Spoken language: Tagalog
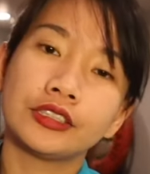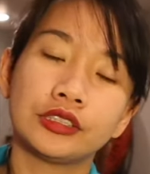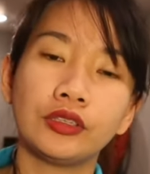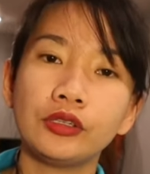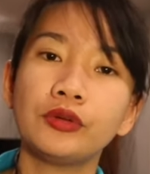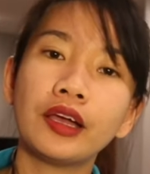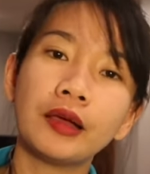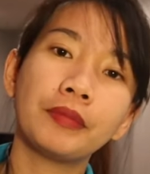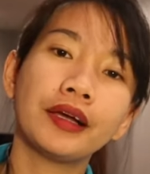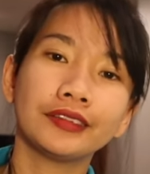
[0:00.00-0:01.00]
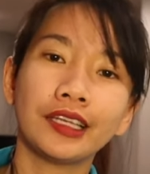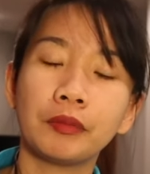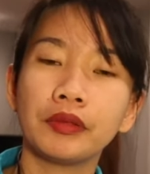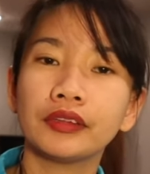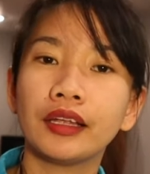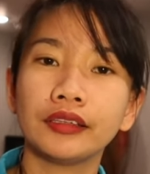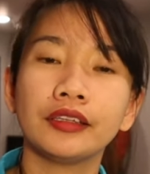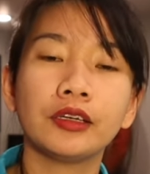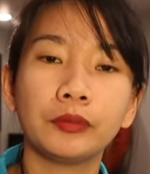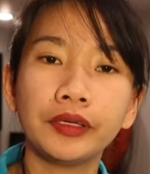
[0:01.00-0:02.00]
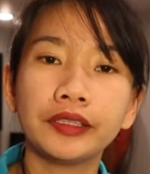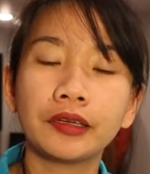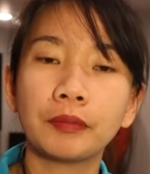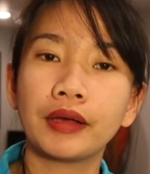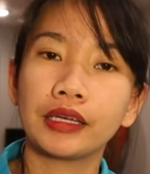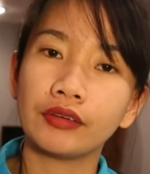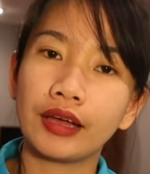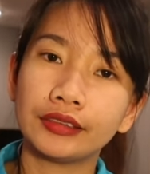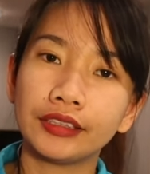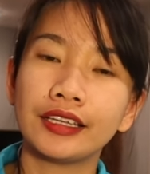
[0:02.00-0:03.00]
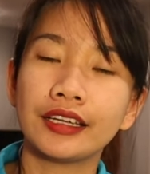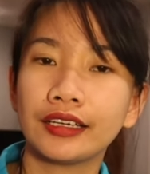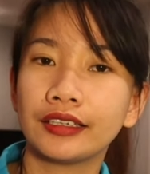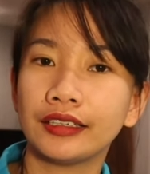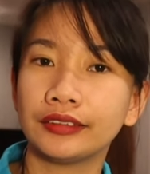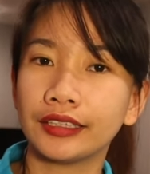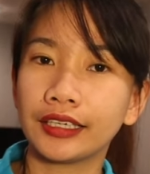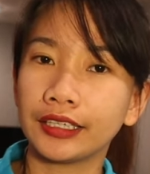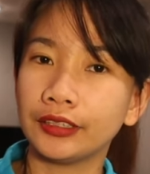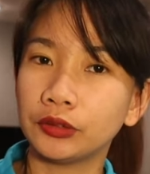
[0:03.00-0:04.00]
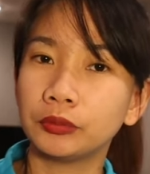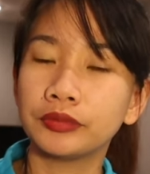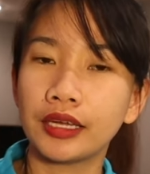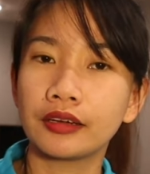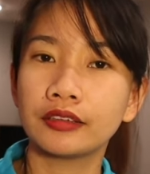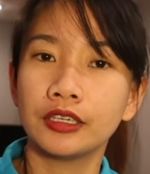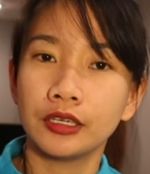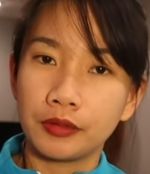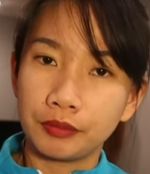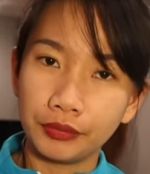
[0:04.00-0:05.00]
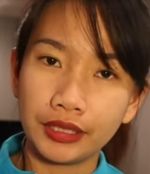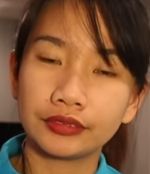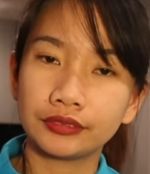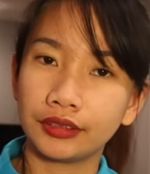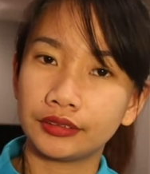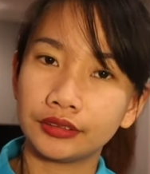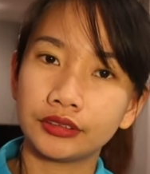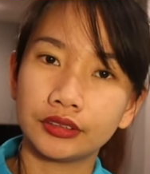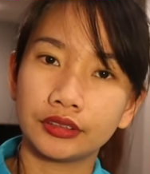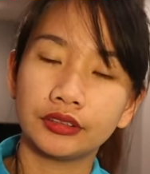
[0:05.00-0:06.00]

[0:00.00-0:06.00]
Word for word: So ano nga ba ang dapat nating gawin kapag yung ating alaga ay nakainom ng milk na ito?